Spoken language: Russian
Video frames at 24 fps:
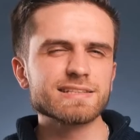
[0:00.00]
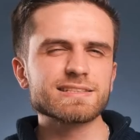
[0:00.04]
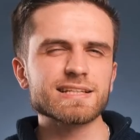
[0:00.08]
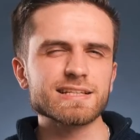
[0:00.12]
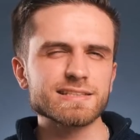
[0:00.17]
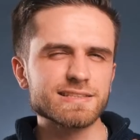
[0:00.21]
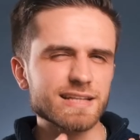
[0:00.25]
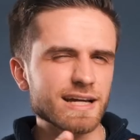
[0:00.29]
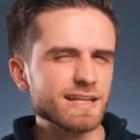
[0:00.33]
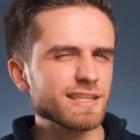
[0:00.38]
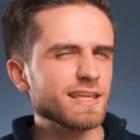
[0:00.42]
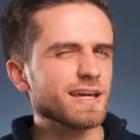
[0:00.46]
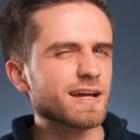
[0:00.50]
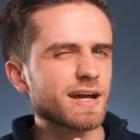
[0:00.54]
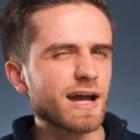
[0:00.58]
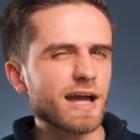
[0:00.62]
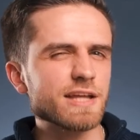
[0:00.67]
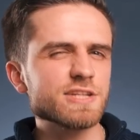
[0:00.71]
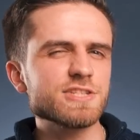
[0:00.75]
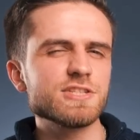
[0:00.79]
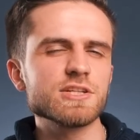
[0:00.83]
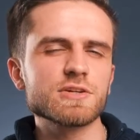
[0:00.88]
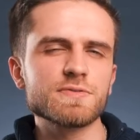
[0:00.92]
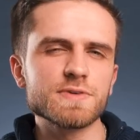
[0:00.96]
Создание
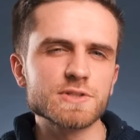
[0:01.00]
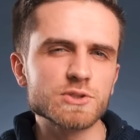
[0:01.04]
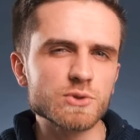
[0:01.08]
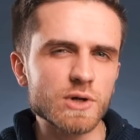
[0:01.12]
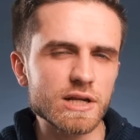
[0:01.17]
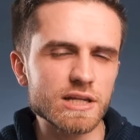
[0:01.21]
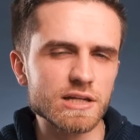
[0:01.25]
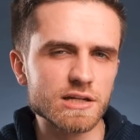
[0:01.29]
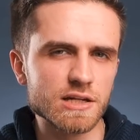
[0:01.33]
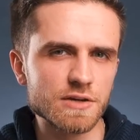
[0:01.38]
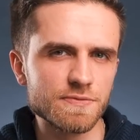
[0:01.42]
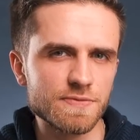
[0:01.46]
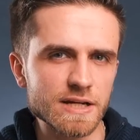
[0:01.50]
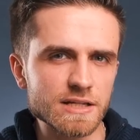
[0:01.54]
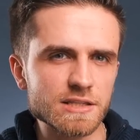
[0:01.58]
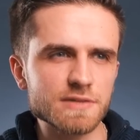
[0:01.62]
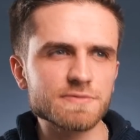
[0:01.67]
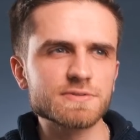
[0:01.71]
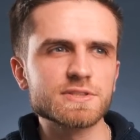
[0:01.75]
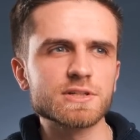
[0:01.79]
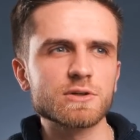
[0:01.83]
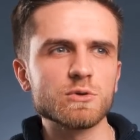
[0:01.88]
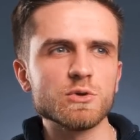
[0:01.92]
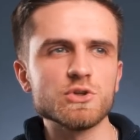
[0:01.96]
качественных визуальных
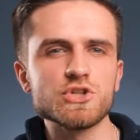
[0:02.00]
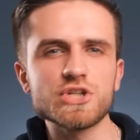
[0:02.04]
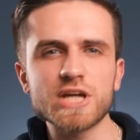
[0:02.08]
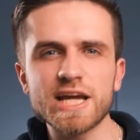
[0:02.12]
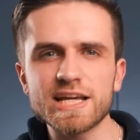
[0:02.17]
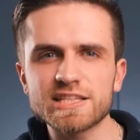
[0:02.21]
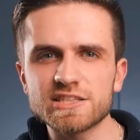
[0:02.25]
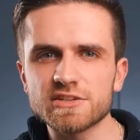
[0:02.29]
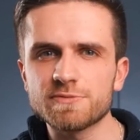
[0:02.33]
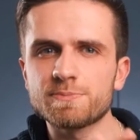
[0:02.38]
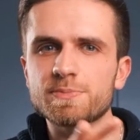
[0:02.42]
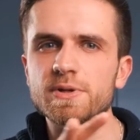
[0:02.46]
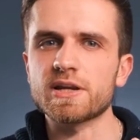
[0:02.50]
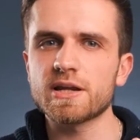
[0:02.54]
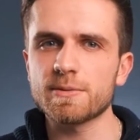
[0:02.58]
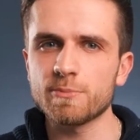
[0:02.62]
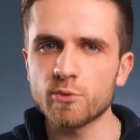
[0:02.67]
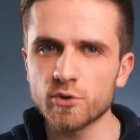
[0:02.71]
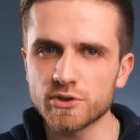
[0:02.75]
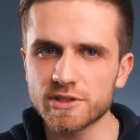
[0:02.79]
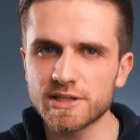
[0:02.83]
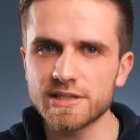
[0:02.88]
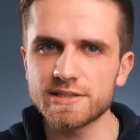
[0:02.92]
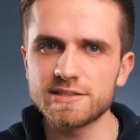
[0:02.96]
эффектов заключается в
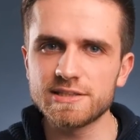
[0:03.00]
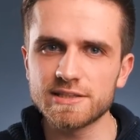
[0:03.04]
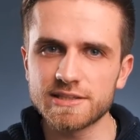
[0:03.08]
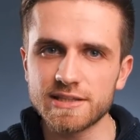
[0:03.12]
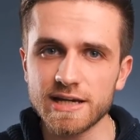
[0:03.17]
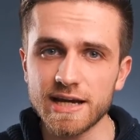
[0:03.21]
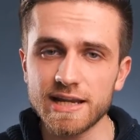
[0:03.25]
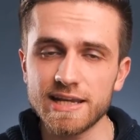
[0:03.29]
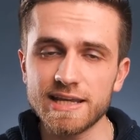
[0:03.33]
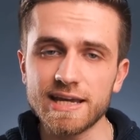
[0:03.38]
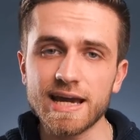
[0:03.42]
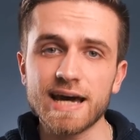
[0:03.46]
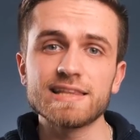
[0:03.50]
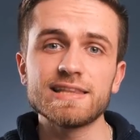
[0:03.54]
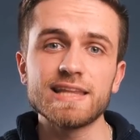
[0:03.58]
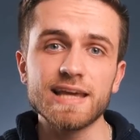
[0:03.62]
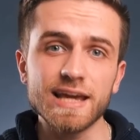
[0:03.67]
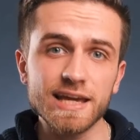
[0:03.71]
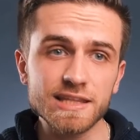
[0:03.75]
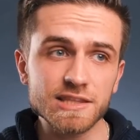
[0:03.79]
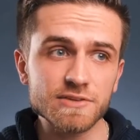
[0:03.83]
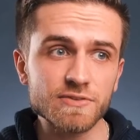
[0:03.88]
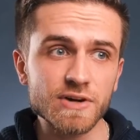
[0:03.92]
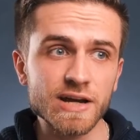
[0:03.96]
проработке деталей, а для
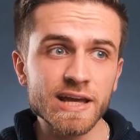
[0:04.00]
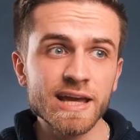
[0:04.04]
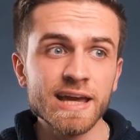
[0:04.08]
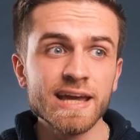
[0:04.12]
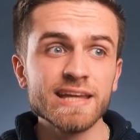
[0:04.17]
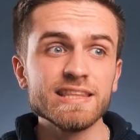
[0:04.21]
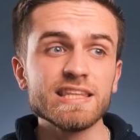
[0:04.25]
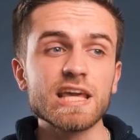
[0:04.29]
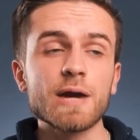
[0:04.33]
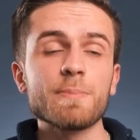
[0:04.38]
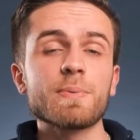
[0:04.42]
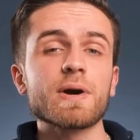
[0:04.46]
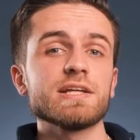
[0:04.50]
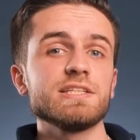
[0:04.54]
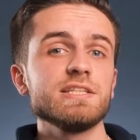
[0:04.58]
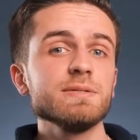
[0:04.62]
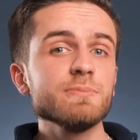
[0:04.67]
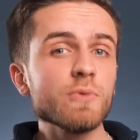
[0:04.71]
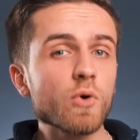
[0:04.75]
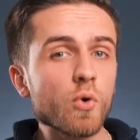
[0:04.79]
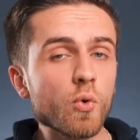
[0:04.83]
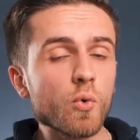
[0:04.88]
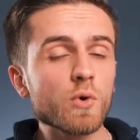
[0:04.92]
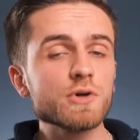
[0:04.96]
этого
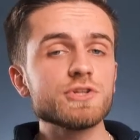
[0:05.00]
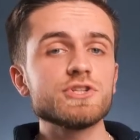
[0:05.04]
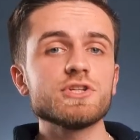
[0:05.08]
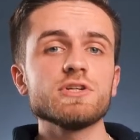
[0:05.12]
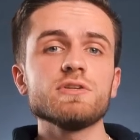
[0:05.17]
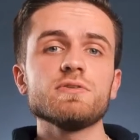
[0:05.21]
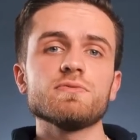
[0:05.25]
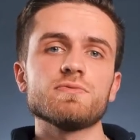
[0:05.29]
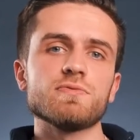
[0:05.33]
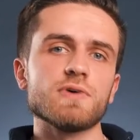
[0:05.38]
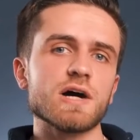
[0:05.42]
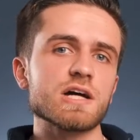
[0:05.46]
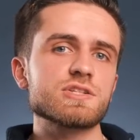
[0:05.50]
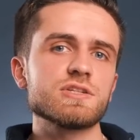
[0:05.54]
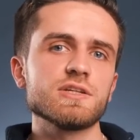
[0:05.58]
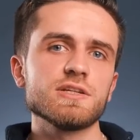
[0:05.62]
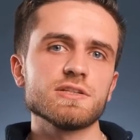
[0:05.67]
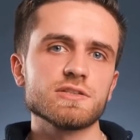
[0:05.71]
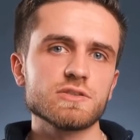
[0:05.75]
необходим очень важный